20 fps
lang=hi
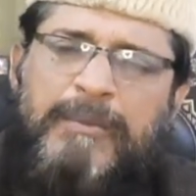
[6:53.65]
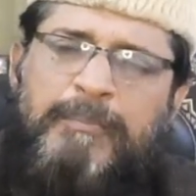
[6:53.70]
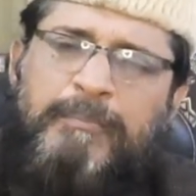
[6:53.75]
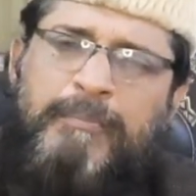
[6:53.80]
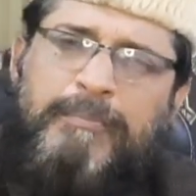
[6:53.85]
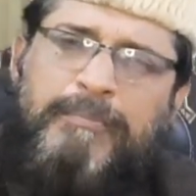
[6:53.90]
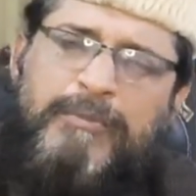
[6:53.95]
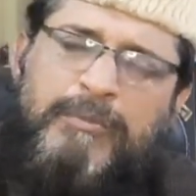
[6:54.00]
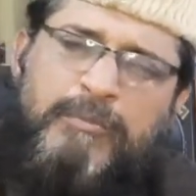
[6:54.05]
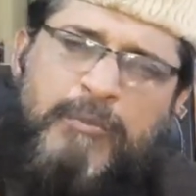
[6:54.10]

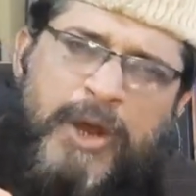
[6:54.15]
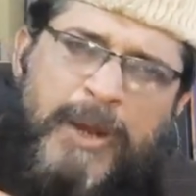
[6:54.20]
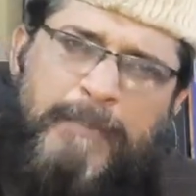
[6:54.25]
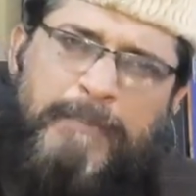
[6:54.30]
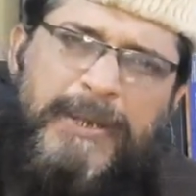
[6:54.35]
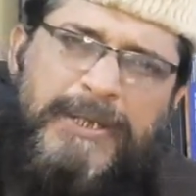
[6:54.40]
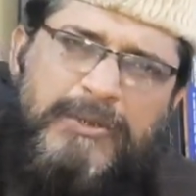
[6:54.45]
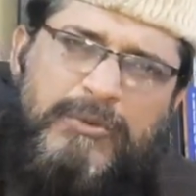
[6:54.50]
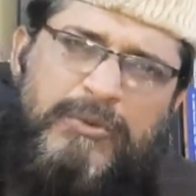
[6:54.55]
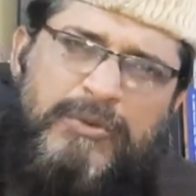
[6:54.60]

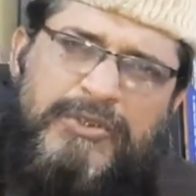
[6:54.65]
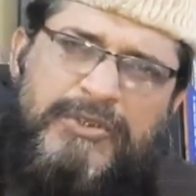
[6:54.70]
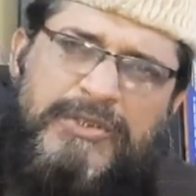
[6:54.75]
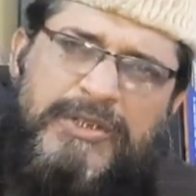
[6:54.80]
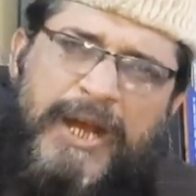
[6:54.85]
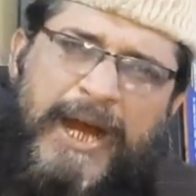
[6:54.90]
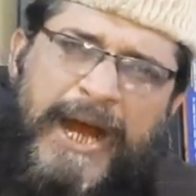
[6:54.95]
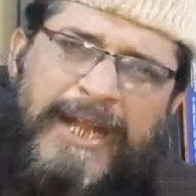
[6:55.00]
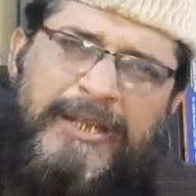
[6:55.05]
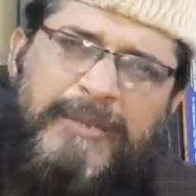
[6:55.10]
मोहब्बत उस
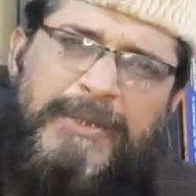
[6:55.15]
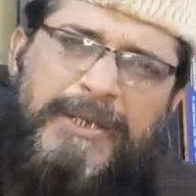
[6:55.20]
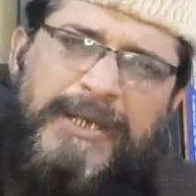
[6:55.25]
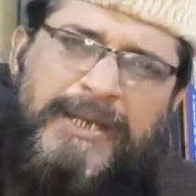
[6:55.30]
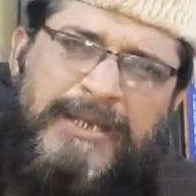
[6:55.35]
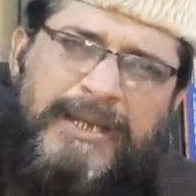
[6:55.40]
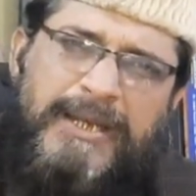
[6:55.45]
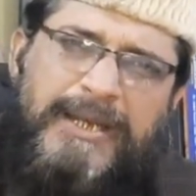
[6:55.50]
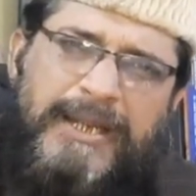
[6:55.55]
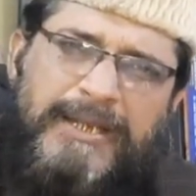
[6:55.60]
आदमी
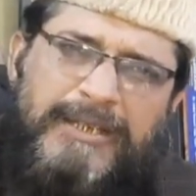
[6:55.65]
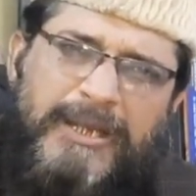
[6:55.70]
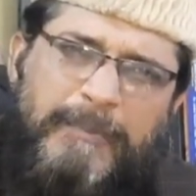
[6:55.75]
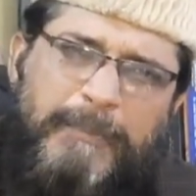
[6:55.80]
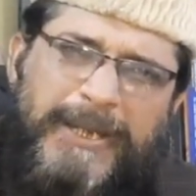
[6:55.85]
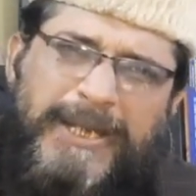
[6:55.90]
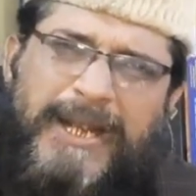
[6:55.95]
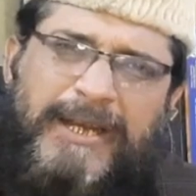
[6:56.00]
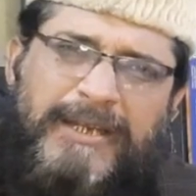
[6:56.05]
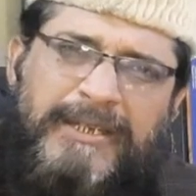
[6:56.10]
के दिल के अंदर
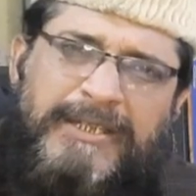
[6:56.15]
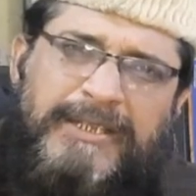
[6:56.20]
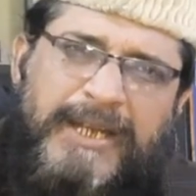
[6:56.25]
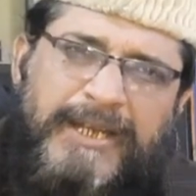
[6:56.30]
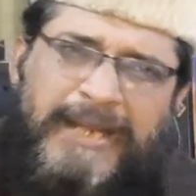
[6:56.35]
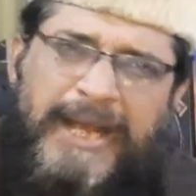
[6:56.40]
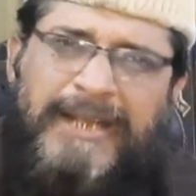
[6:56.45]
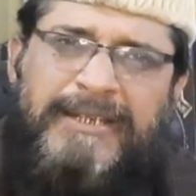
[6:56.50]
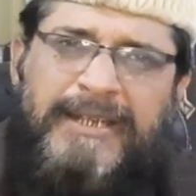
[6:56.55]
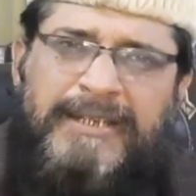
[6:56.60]
पैदा कर देता
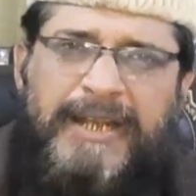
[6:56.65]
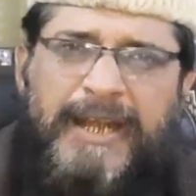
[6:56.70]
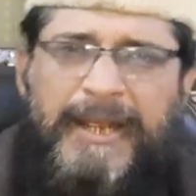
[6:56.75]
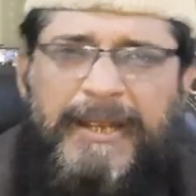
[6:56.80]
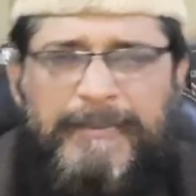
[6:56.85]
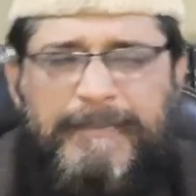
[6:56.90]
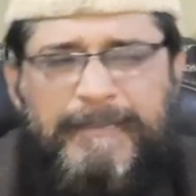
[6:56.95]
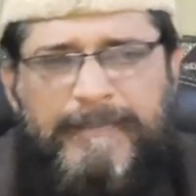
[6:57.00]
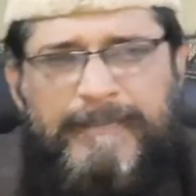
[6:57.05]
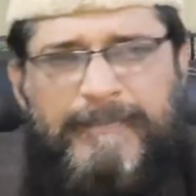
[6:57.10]
डाल देता
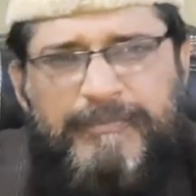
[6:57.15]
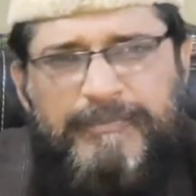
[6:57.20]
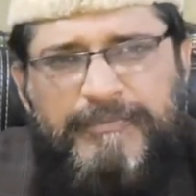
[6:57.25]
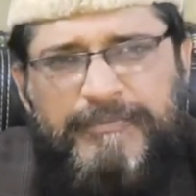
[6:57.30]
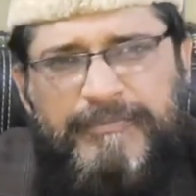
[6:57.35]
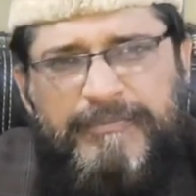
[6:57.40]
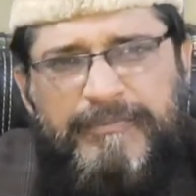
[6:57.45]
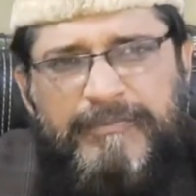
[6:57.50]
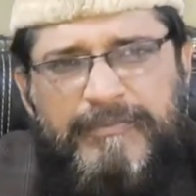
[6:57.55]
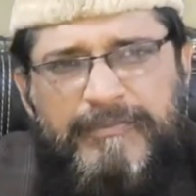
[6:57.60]
है
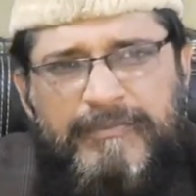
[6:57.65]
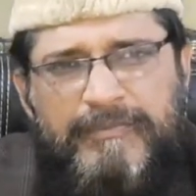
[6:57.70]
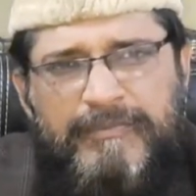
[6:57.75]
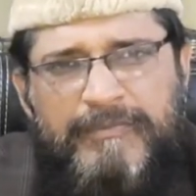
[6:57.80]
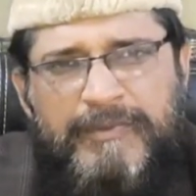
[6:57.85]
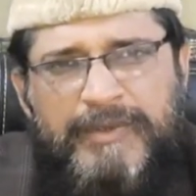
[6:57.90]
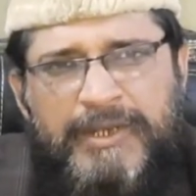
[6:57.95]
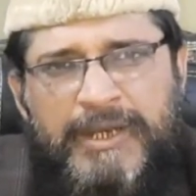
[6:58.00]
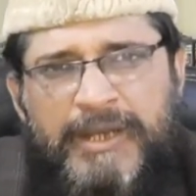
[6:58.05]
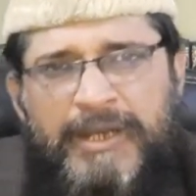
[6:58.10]

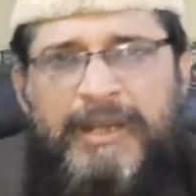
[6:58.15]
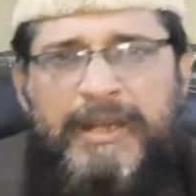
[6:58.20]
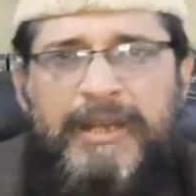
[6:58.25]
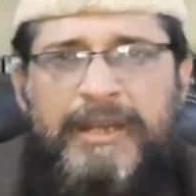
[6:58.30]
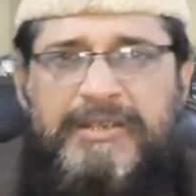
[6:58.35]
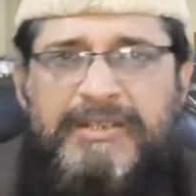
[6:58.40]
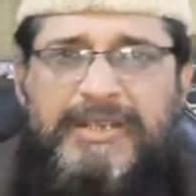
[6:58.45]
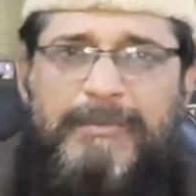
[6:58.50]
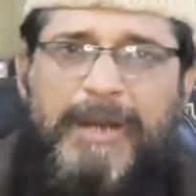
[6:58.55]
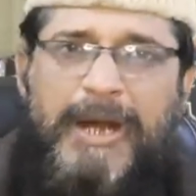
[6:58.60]

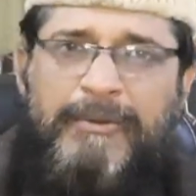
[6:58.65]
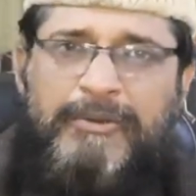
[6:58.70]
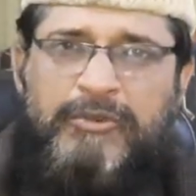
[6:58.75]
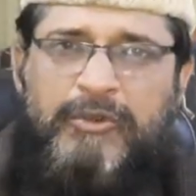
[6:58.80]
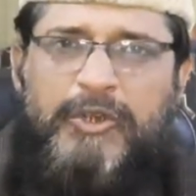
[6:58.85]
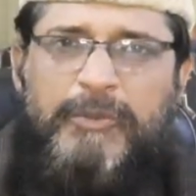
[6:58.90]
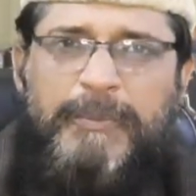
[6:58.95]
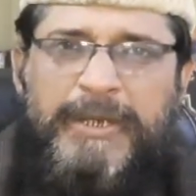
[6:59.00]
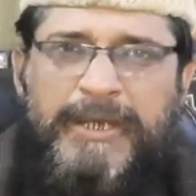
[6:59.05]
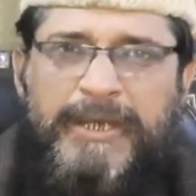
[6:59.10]
लेकिन इसके
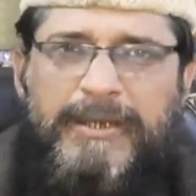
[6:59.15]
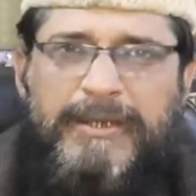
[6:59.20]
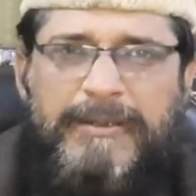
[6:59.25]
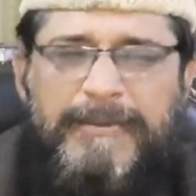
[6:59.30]
बावजूद भी